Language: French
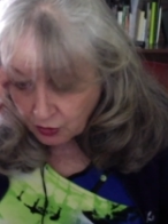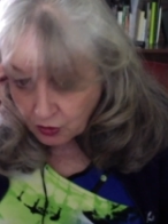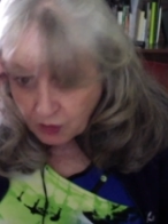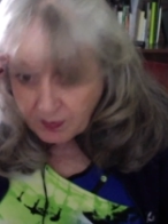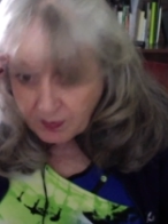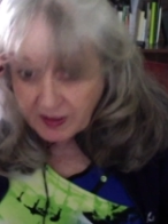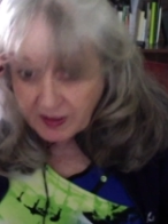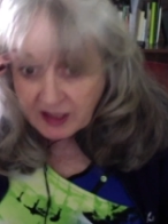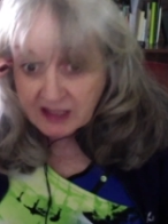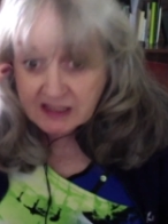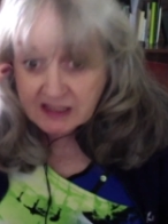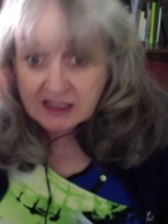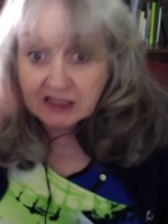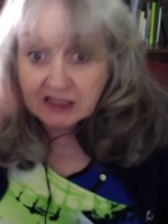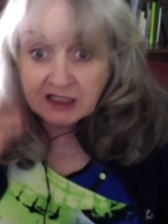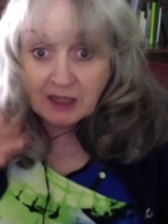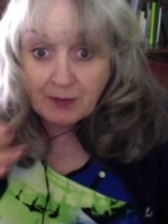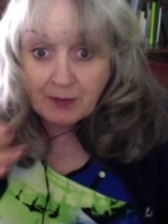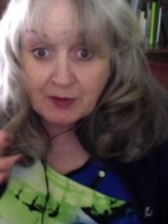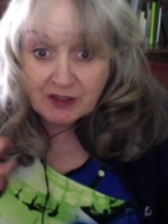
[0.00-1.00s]
Alors, c'est très
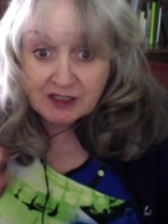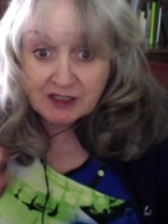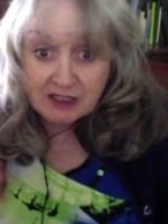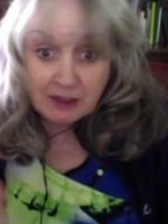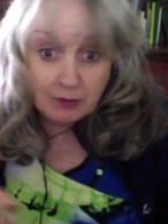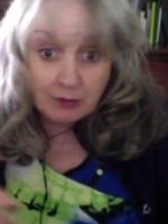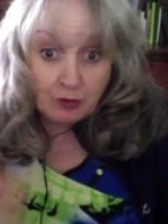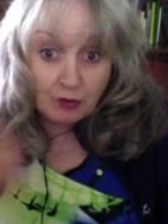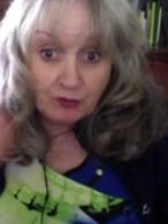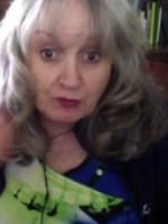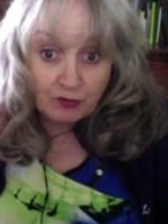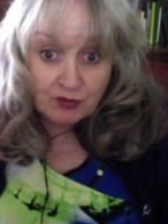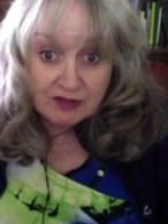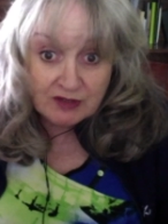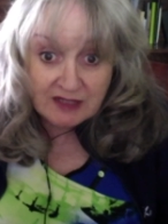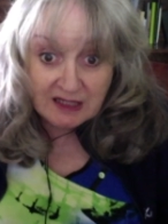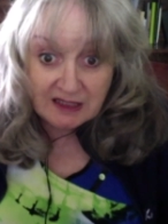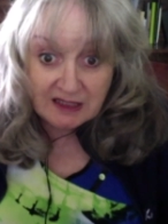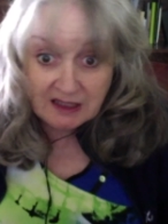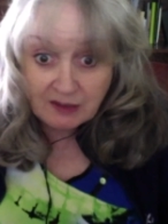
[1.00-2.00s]
possible que vous
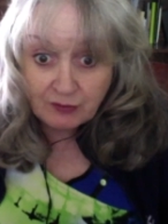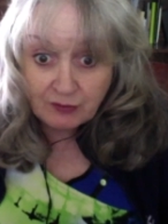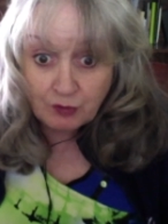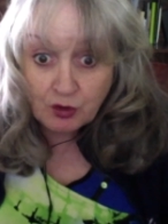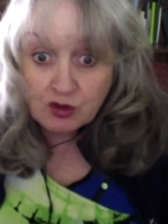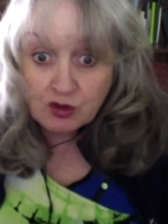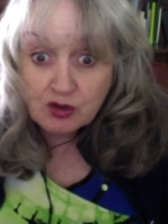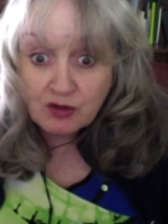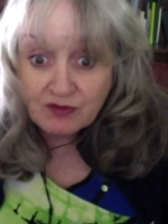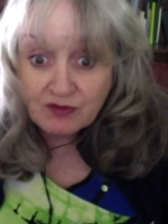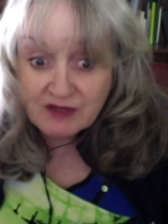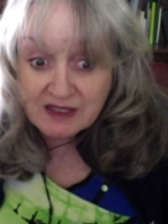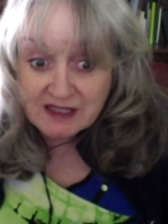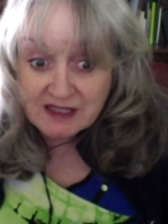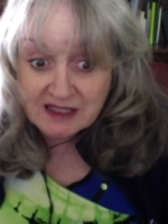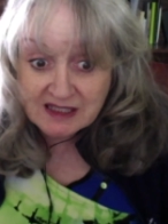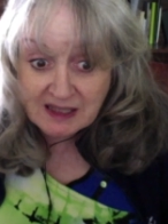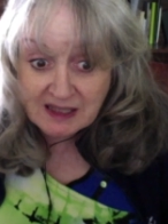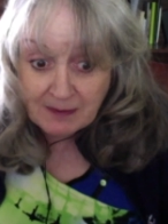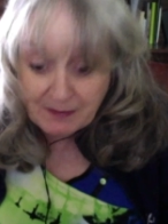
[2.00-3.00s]
ayez, vous receviez ces
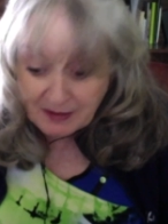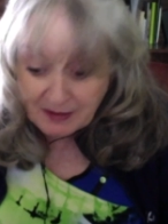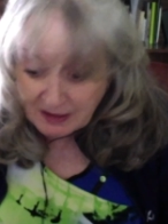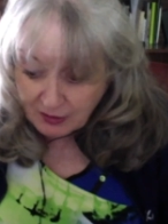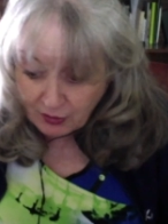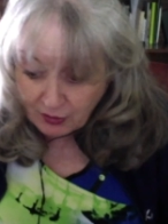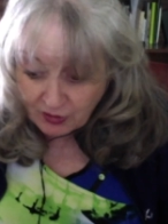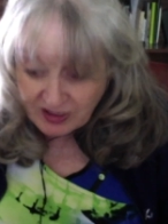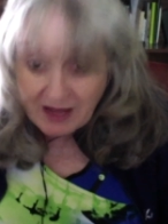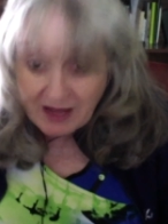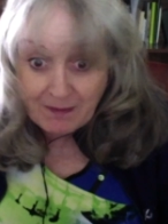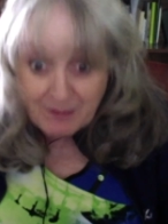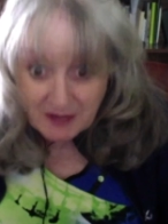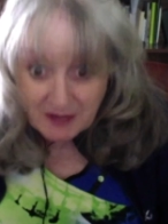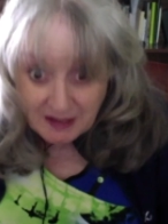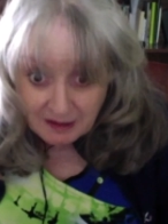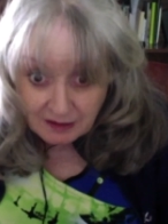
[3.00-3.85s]
un appel